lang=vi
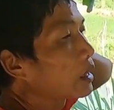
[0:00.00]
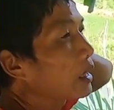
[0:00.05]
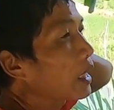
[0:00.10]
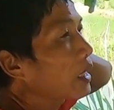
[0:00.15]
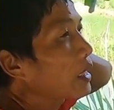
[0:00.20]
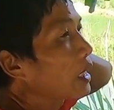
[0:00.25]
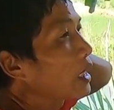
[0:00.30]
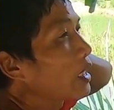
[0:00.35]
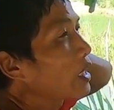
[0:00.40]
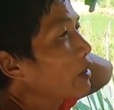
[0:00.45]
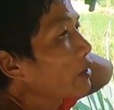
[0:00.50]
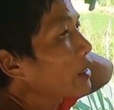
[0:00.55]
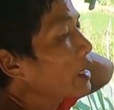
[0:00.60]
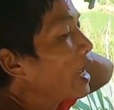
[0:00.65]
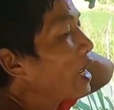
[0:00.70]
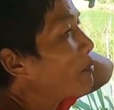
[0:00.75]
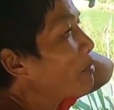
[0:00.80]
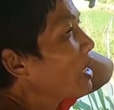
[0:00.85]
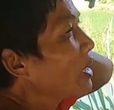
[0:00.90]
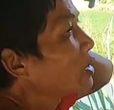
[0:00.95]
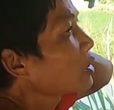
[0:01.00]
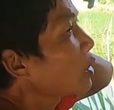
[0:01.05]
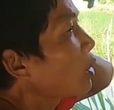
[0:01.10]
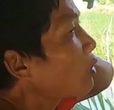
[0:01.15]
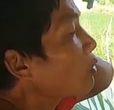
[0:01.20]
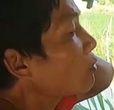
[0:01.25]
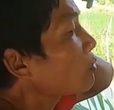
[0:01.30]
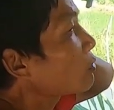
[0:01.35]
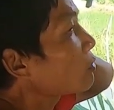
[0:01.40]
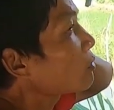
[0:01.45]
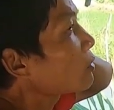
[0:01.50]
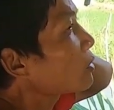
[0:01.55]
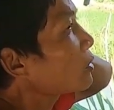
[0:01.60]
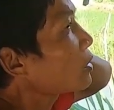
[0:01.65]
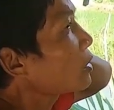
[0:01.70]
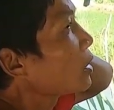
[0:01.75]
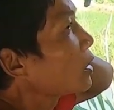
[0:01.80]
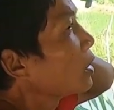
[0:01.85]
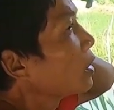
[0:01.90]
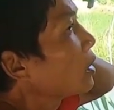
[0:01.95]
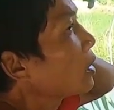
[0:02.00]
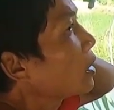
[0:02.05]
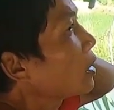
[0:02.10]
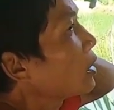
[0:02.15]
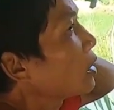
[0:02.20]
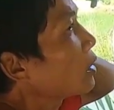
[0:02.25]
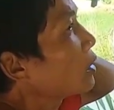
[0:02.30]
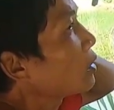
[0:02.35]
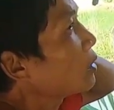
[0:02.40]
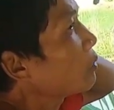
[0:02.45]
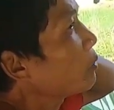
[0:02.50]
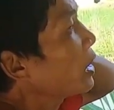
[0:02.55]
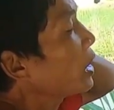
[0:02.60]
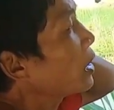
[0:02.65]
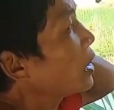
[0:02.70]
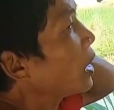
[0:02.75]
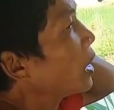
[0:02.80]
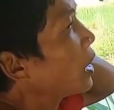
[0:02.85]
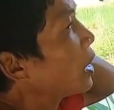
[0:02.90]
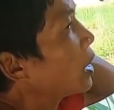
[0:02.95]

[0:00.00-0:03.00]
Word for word: Nghe tin là thác Bản Dốc ở bên